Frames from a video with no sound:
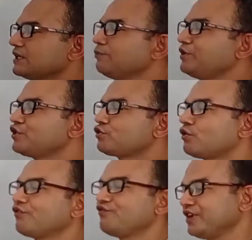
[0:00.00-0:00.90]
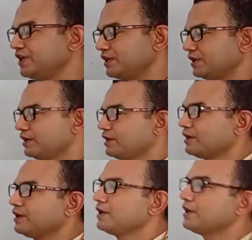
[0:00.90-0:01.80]
পিস্টন পিন
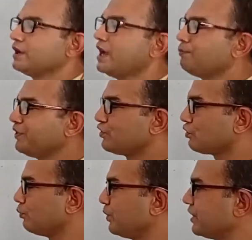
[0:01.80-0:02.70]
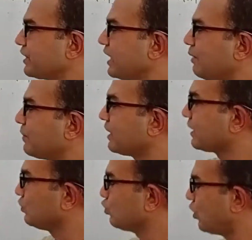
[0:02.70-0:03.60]
এই পিস্টন পিনকে আমরা
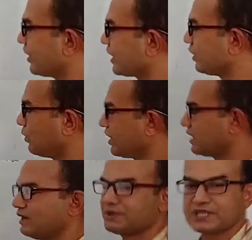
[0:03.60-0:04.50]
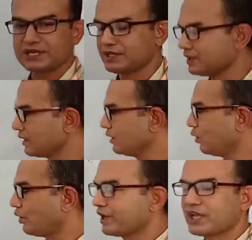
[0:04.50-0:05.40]
কিন্তু অনেকে অনেক নামে জানি
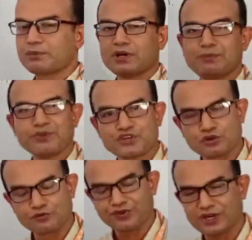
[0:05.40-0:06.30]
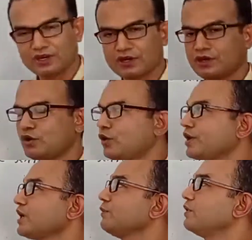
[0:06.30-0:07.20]
অনেকে বলে পিস্টন পিন
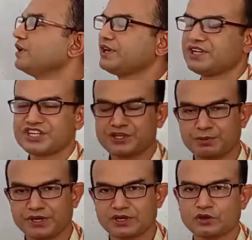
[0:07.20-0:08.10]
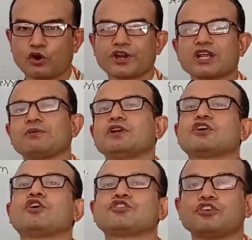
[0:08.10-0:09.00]
অনেকে বলে রিস্ট পিন অনেকে বলে
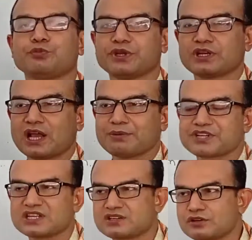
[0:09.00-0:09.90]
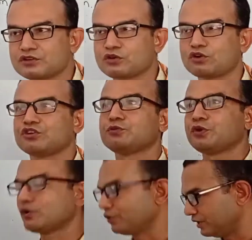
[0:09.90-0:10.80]
গজন পিন আমরা সাধারণত গজন
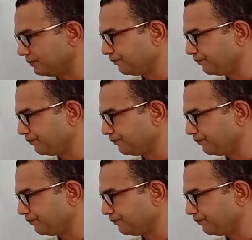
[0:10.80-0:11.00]
পিনও বলি